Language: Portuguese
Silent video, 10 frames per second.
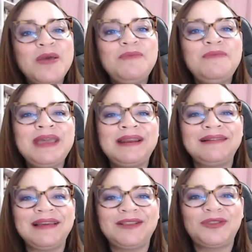
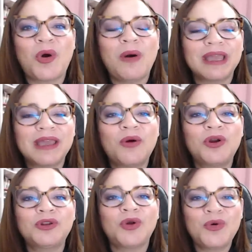Miriam Leitoa, que
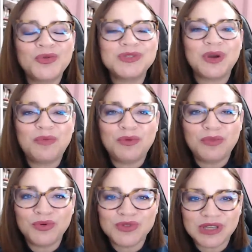acordou com seu
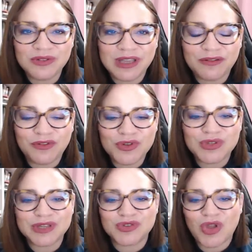bumbumzinho
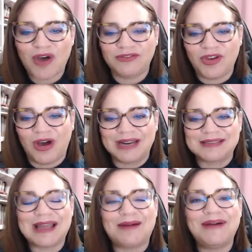nervoso e às 9
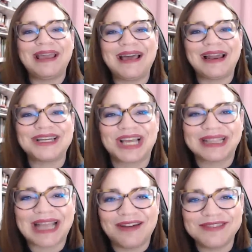horas da manhã ela já
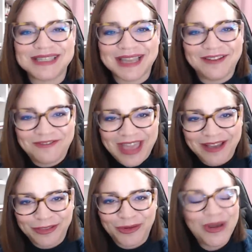estava
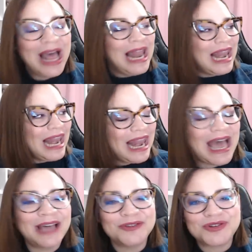escrevendo
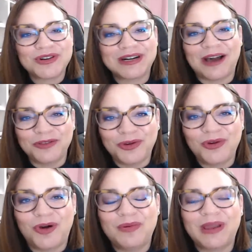lá no Jornal do
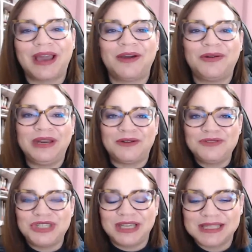Globo que a reunião
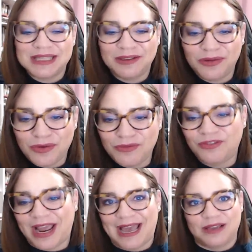tinha sido um
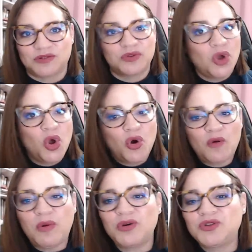fracasso.
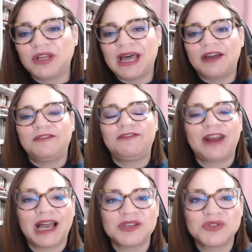O Bolsonaro
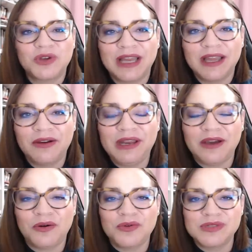fracassou na
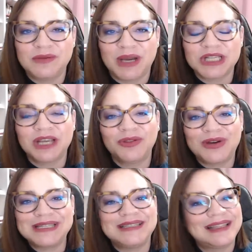reunião com os
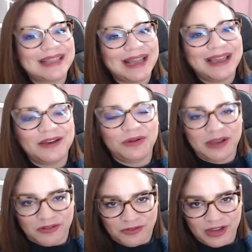embaixadores, detalhe, a
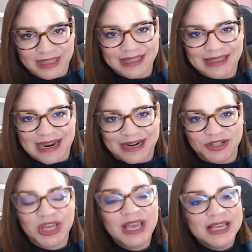reunião foi de
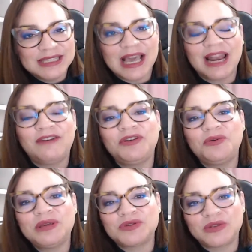tarde. Se ela
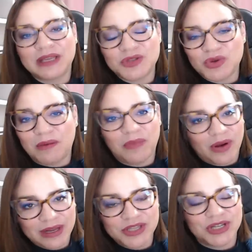viu isso na sua
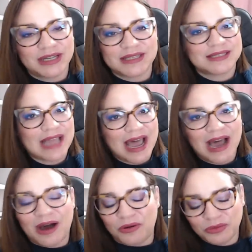bola de
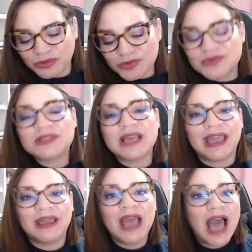cristal, não
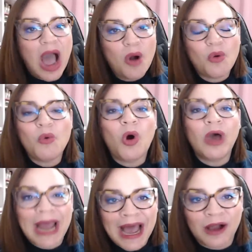sei, algum
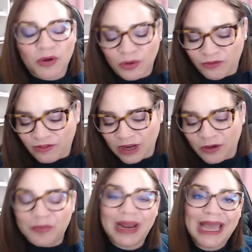oráculo
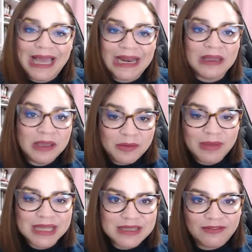falou para ela,
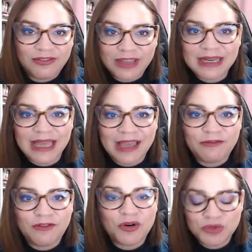mas enfim, né,
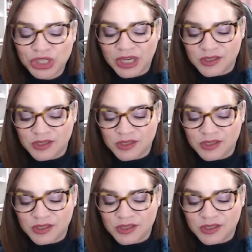fonte as